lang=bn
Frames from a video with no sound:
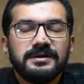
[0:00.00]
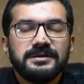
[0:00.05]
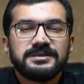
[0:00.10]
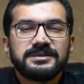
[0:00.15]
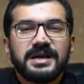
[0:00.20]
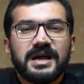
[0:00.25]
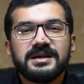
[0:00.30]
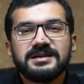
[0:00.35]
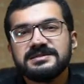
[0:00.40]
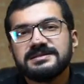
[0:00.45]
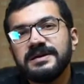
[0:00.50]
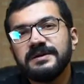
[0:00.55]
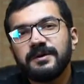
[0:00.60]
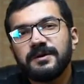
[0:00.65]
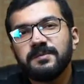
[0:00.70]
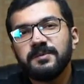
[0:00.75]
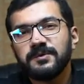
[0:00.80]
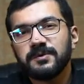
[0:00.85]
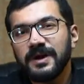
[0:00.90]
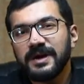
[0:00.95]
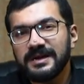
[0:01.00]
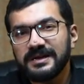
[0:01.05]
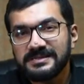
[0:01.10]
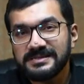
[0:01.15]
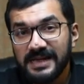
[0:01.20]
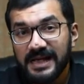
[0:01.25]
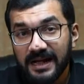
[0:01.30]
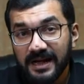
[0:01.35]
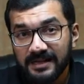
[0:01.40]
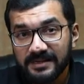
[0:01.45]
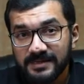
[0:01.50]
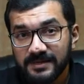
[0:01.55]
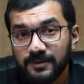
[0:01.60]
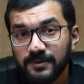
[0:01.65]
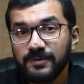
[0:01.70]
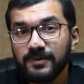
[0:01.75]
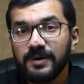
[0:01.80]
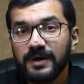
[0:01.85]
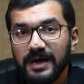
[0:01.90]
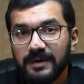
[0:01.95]
শ্বাস নেওয়ার মতো একটা জায়গা যেন
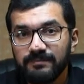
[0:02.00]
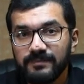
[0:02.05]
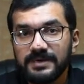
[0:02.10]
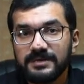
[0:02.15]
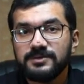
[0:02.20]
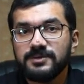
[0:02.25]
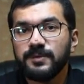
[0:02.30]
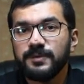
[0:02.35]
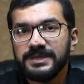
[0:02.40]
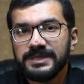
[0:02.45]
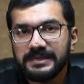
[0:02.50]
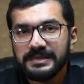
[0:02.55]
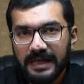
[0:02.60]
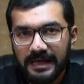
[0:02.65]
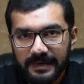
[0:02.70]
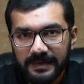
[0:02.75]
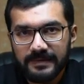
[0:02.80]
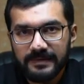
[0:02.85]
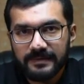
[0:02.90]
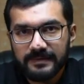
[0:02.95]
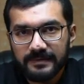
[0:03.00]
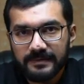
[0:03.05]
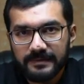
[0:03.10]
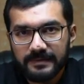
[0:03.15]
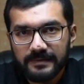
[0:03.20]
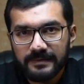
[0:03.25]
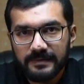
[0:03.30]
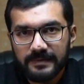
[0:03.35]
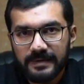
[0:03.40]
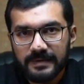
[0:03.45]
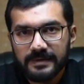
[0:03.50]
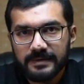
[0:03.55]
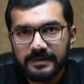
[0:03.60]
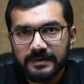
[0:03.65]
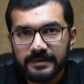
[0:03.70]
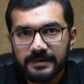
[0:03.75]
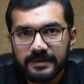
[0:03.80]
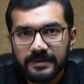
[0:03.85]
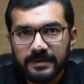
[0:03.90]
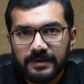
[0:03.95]
আপনার ছবিতে থাকে হ্যাঁ
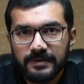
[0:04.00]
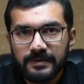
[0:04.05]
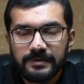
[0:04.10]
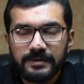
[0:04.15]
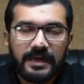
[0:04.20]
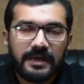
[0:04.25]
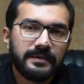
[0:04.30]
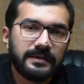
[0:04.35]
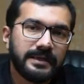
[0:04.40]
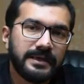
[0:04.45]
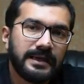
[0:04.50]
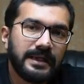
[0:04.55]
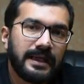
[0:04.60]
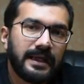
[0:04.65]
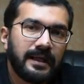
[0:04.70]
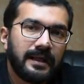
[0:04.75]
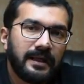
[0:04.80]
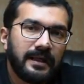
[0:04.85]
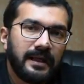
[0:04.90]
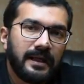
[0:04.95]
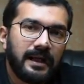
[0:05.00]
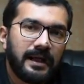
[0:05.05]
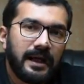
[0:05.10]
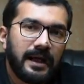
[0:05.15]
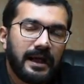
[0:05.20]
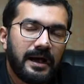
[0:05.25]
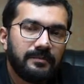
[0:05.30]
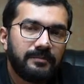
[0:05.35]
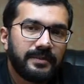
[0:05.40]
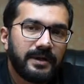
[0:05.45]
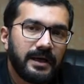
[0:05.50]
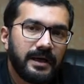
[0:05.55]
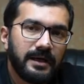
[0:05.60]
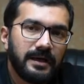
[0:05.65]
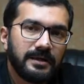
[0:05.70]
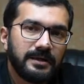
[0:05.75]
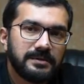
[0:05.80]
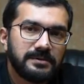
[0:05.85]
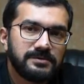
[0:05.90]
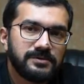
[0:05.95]
তাহলে আমরা
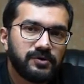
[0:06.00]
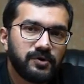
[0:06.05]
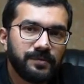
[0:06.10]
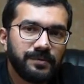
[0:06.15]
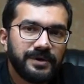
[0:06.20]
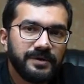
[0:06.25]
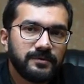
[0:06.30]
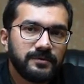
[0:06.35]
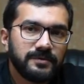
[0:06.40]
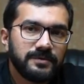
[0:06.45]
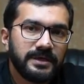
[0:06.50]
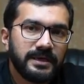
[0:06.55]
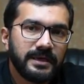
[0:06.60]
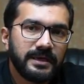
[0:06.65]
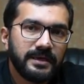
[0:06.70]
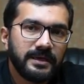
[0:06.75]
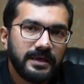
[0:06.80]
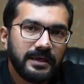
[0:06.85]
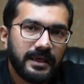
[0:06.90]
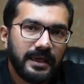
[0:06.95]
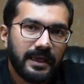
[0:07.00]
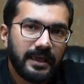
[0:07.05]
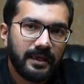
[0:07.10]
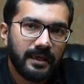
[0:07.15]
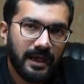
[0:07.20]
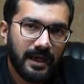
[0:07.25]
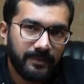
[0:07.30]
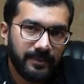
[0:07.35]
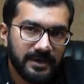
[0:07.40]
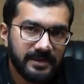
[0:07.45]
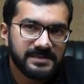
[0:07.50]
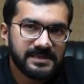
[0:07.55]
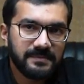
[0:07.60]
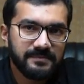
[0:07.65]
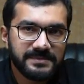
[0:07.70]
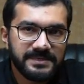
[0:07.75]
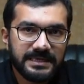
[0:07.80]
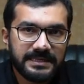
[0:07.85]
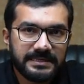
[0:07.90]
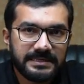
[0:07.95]
ছবির মধ্যে আমার
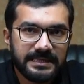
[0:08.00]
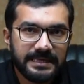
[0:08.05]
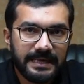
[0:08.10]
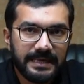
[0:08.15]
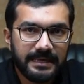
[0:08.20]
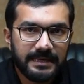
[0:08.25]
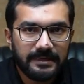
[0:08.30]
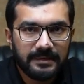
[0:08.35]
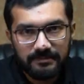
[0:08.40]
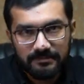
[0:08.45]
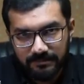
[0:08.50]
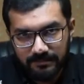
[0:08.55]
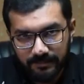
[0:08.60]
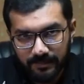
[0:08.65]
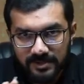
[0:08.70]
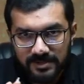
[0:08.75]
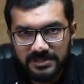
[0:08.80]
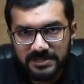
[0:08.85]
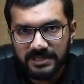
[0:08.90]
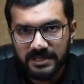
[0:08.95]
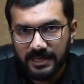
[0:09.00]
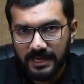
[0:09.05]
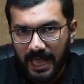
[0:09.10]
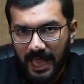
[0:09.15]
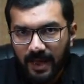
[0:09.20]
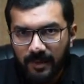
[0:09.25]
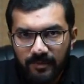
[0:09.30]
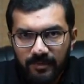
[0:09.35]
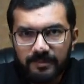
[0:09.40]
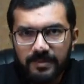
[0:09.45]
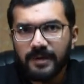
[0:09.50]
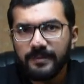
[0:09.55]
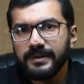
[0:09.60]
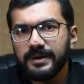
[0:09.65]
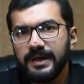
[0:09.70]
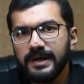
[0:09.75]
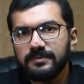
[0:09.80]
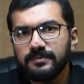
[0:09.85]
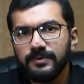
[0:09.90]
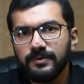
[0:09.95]
সাবজেক্টের পজিশন এমনভাবে
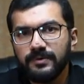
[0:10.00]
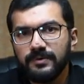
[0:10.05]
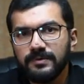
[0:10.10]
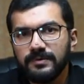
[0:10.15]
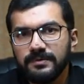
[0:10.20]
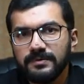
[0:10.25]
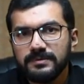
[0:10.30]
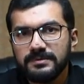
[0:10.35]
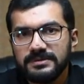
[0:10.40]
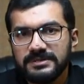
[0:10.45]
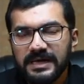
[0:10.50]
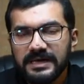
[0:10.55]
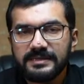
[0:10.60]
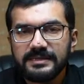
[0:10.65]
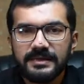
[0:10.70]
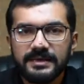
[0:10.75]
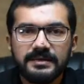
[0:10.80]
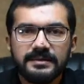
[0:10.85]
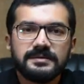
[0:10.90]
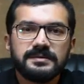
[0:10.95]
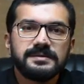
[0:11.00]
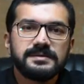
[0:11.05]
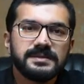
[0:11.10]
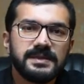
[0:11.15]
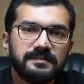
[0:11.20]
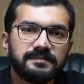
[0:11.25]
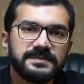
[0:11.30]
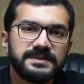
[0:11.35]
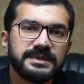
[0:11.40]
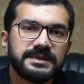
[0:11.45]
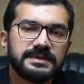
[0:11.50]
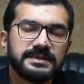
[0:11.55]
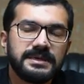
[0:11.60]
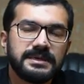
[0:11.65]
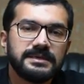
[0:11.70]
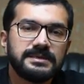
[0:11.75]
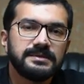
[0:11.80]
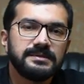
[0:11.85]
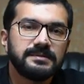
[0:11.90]
রাখব যাতে সাবজেক্টের